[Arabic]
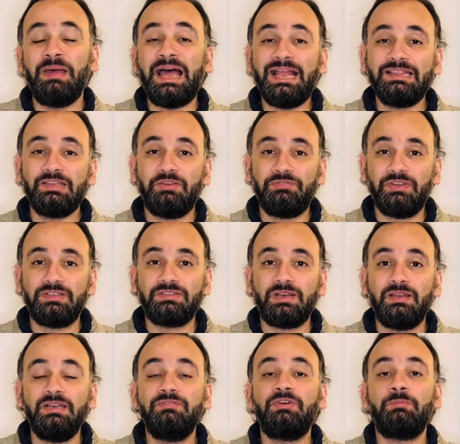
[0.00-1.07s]
قالنا فتره
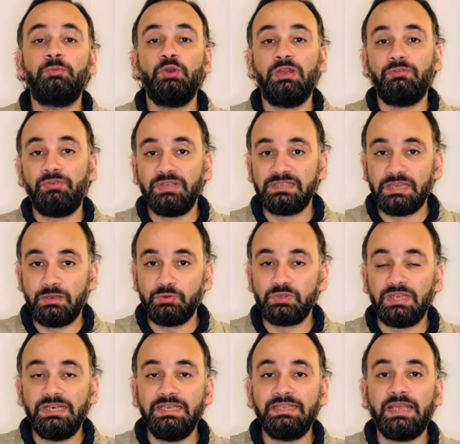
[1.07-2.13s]
ليفربول لو فاز هيوصل
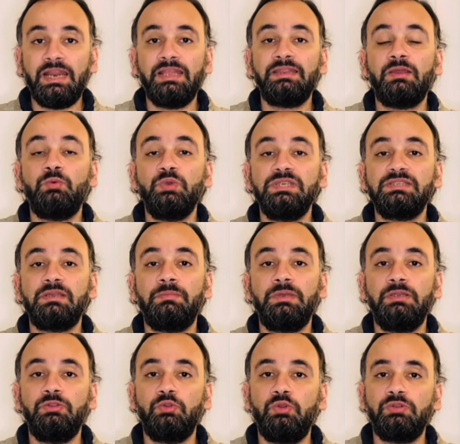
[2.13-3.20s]
ليه
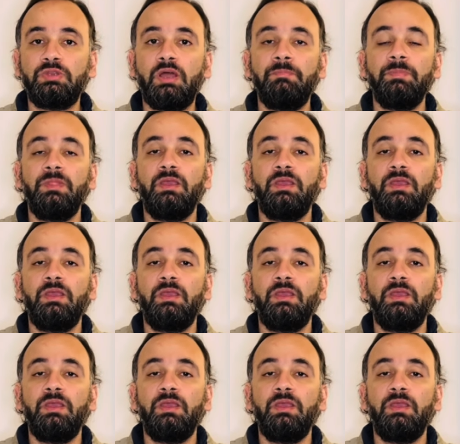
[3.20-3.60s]
73 نقطه